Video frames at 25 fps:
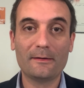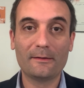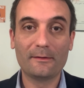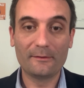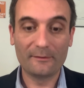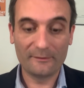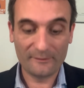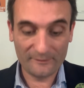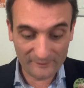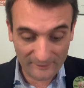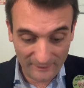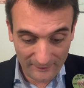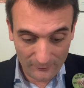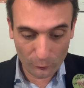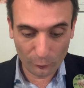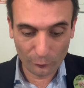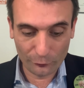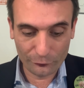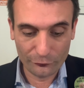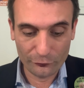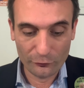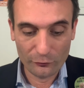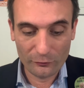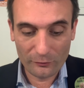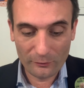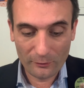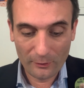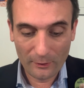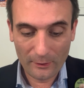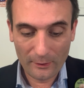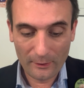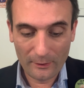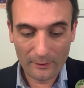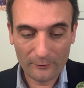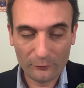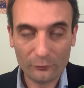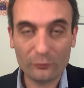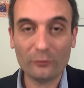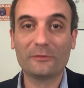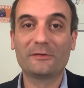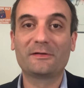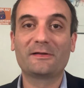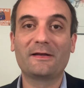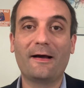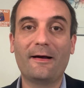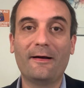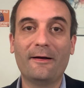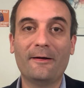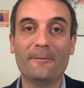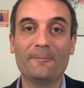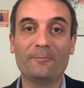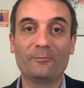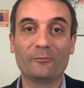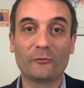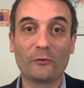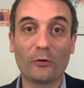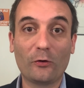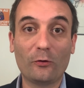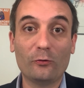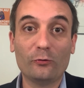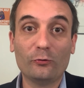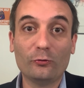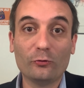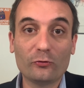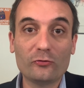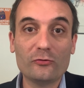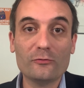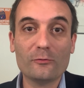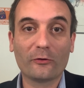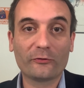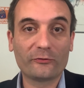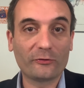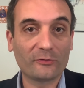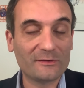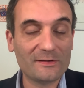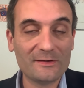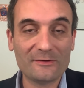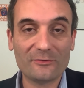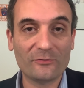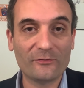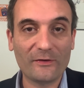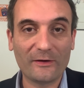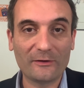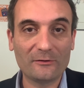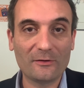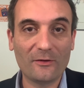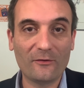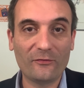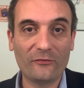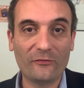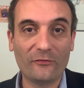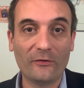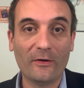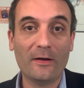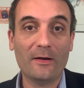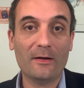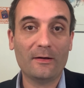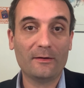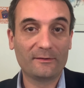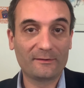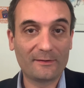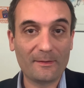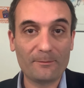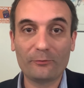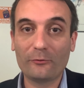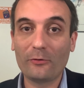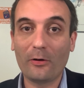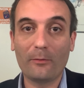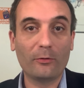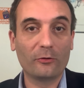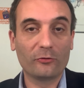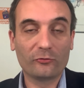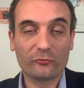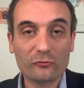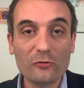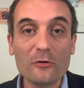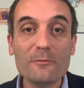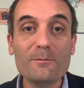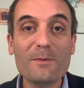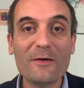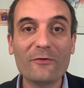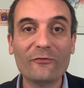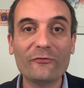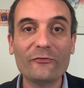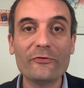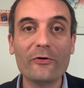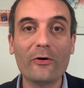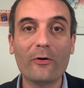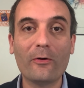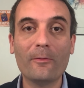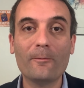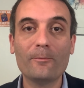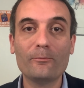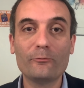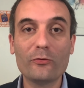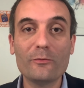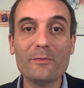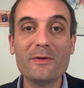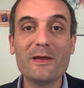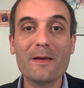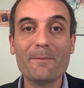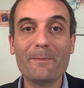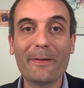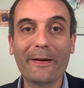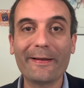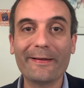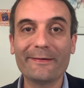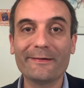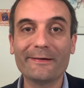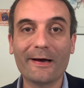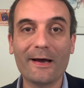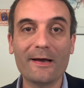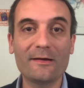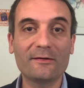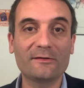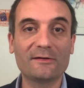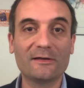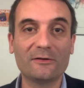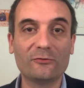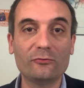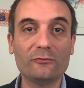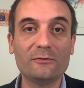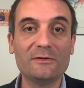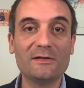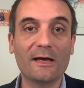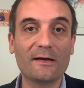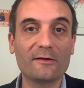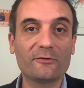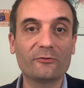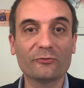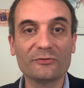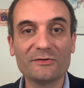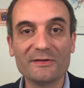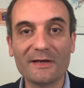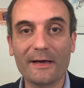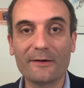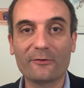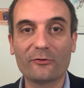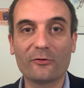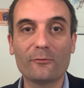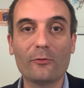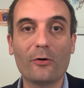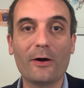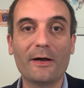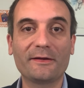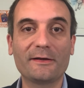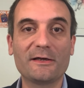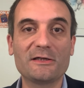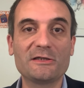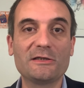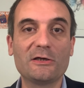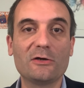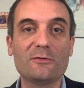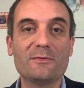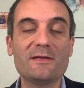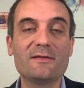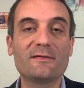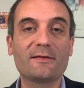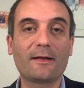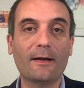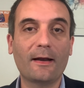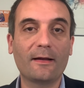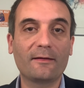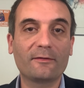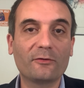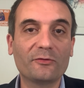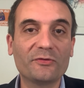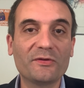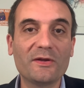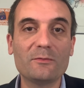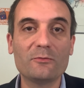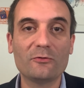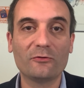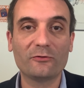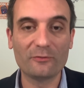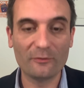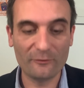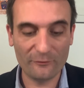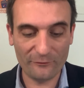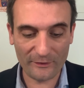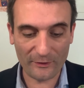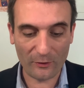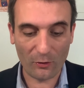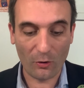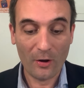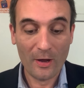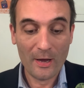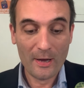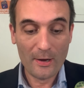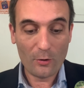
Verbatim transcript: Ces contenus, tout ça dans le document sorti ce 29 septembre stupéfiant, publié par l'adresse qui est une direction directement rattachée au ministère de la Santé de M. Véran.